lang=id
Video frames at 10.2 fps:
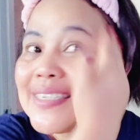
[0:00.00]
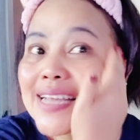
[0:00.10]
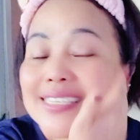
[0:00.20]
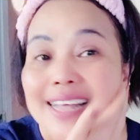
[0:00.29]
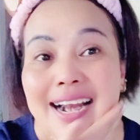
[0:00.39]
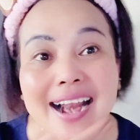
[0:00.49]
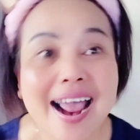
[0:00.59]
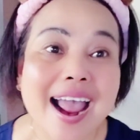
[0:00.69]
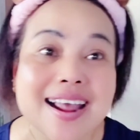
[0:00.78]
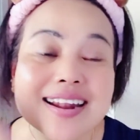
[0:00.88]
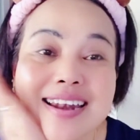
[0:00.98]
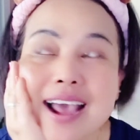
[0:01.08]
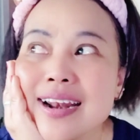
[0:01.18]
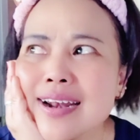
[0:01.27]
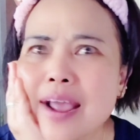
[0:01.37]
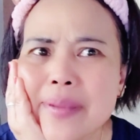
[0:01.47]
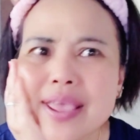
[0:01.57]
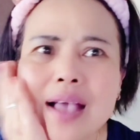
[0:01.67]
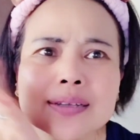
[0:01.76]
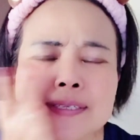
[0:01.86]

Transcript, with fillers: Dan cerah Dan apa ya